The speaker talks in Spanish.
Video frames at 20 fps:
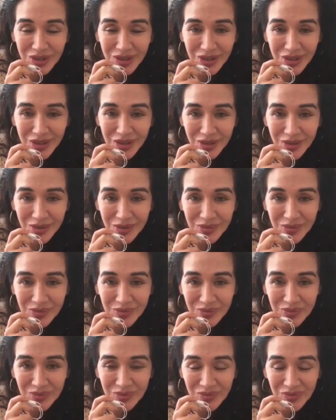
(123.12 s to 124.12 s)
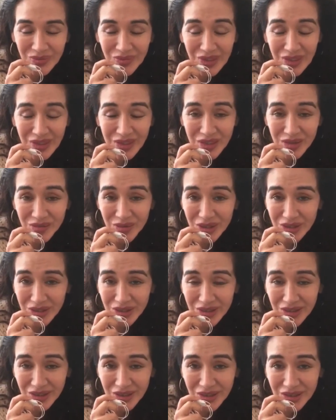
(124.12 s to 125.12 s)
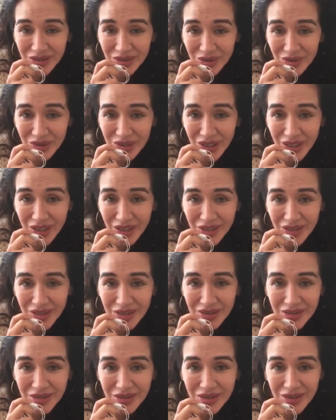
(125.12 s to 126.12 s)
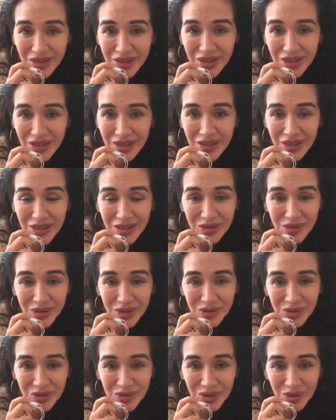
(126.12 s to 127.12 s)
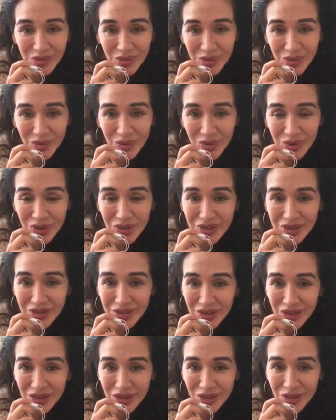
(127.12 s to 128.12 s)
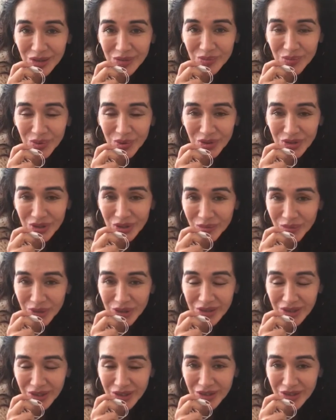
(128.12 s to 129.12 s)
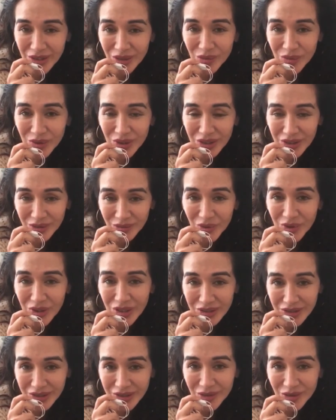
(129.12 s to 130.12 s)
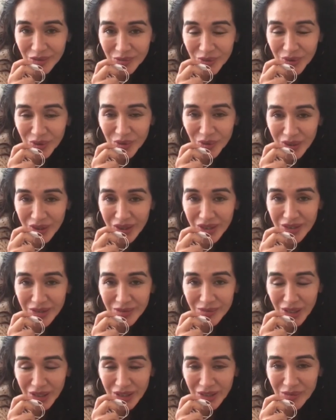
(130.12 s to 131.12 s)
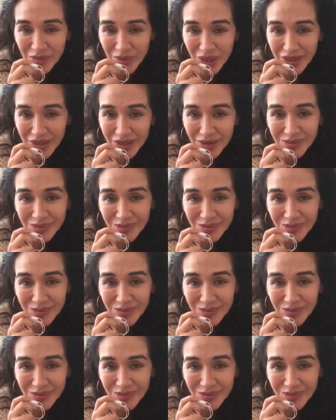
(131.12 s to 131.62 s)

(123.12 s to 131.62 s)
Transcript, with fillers: de mm, diversas editoriales, de diversos autores y prontamente inauguraremos la sección peruana de Maquemaque.